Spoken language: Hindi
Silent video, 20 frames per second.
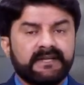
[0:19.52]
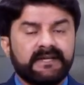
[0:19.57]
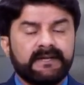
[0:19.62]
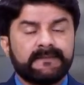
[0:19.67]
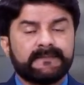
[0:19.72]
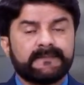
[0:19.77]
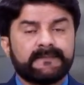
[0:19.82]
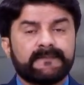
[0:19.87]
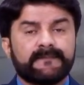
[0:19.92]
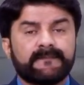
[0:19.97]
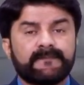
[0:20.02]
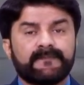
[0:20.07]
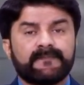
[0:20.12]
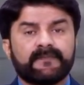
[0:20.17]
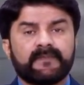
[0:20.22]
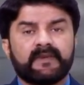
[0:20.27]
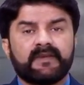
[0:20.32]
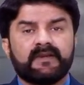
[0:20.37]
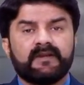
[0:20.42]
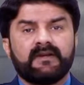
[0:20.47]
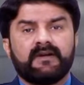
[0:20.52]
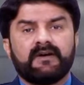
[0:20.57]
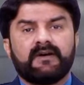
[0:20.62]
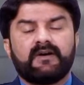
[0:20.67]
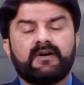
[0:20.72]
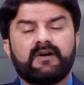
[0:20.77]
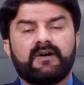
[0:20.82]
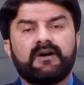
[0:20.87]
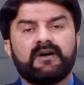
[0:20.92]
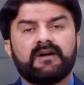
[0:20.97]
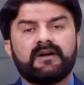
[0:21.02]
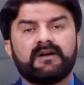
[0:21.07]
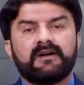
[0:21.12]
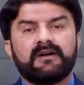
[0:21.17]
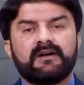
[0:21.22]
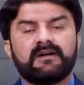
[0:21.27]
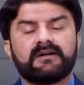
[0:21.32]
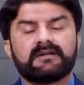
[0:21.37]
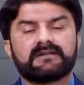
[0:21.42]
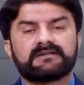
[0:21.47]
हैं
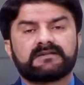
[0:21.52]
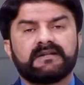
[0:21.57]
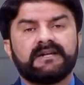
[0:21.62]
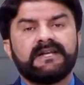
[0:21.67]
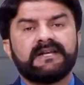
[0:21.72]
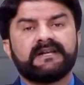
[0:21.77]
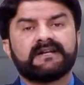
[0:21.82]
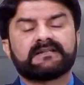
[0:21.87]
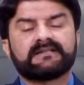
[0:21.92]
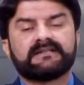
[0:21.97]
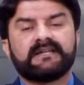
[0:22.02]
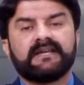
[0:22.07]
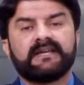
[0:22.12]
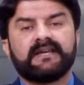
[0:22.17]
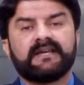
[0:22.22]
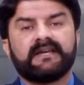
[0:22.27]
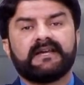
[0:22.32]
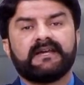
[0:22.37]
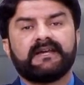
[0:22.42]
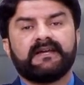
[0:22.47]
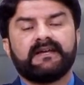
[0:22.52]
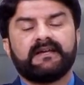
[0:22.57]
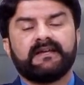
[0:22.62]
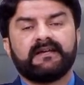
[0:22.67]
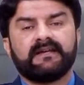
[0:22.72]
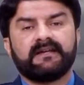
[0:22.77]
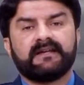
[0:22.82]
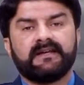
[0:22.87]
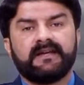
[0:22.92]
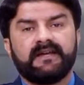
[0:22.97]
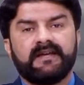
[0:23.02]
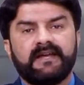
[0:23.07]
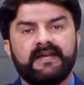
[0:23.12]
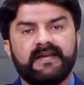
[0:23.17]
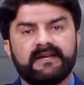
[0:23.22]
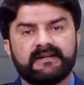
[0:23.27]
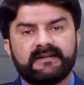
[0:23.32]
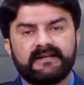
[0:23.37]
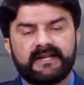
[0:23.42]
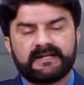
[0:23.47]
और स्टडी करते हैं
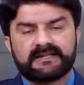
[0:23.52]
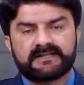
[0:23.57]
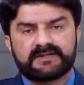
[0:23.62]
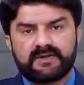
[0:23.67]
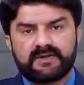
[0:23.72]
एक नेक्स्ट